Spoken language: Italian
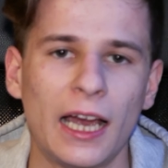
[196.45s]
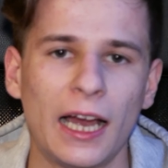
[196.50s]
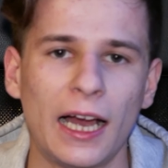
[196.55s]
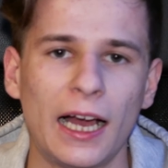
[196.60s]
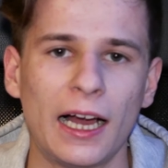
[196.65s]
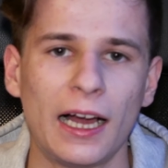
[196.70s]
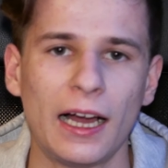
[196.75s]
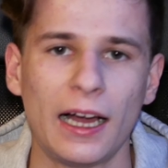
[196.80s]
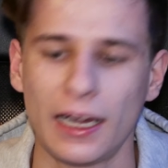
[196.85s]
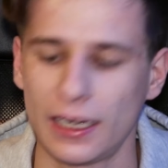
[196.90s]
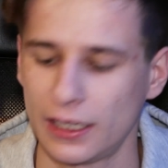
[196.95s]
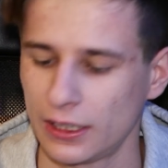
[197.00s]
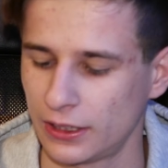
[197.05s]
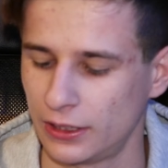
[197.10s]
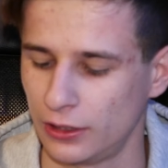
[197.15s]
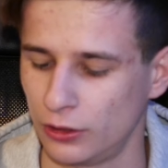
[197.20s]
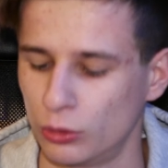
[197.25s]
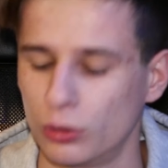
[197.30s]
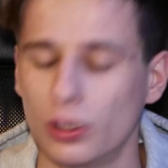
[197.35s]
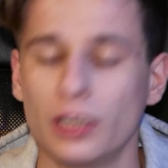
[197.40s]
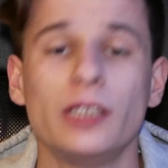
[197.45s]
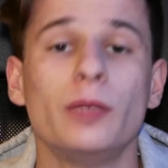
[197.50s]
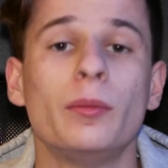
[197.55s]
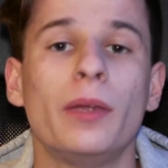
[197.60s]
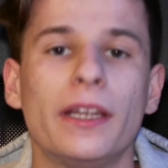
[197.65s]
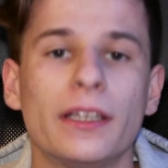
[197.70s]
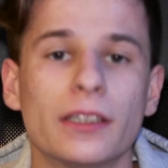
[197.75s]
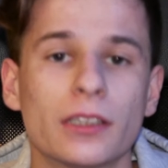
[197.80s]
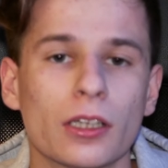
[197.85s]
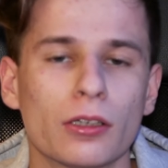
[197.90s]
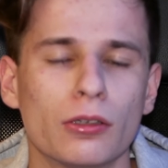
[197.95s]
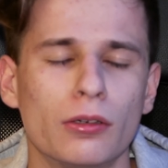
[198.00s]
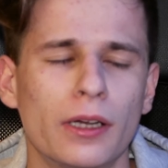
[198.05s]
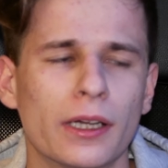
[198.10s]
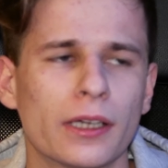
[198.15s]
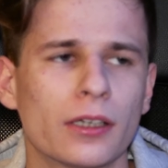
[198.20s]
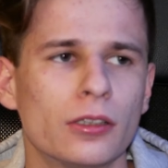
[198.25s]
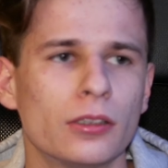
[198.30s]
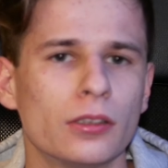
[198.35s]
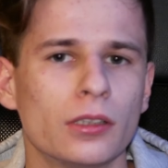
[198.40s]
AA che lo alimentano
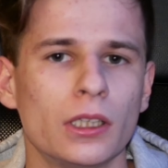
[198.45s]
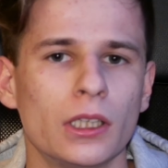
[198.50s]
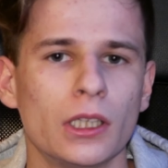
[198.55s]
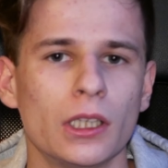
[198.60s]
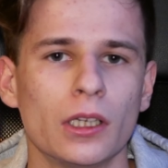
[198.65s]
ecco